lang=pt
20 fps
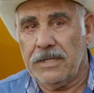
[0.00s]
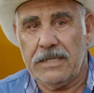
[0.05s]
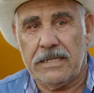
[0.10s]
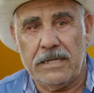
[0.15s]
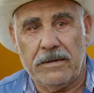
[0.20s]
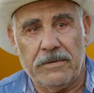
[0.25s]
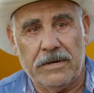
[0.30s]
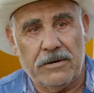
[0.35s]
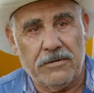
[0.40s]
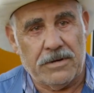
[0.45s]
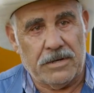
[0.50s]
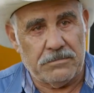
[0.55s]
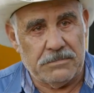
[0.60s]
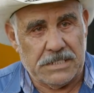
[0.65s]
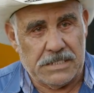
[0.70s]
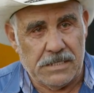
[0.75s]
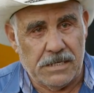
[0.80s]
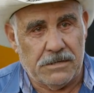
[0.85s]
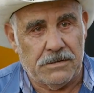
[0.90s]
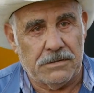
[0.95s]
Receber
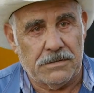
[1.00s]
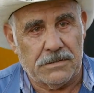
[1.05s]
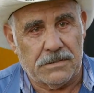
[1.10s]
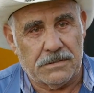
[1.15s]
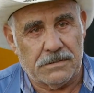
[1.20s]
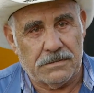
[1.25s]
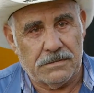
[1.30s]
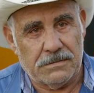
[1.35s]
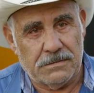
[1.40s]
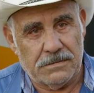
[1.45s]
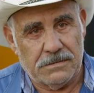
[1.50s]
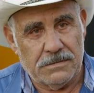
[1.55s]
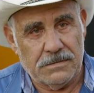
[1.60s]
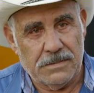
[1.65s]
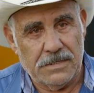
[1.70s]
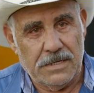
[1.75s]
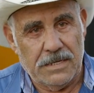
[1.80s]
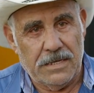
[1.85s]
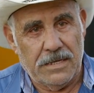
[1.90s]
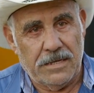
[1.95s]
esse presente
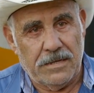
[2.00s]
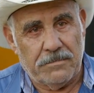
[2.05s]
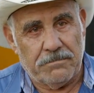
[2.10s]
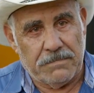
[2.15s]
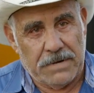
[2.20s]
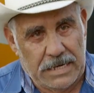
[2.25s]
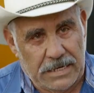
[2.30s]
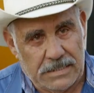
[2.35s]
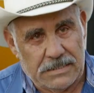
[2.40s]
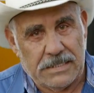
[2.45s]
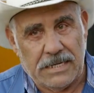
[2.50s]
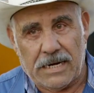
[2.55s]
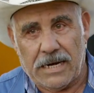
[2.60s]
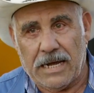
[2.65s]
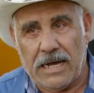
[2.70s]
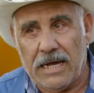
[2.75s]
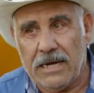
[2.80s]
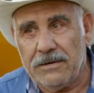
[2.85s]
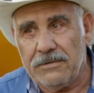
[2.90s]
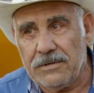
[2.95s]
dos meus
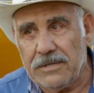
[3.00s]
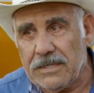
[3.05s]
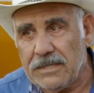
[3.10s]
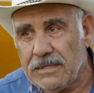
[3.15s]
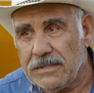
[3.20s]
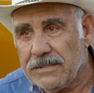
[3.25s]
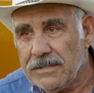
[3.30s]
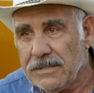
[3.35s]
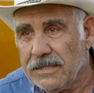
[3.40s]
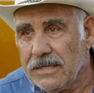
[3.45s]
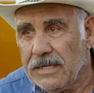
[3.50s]
filhos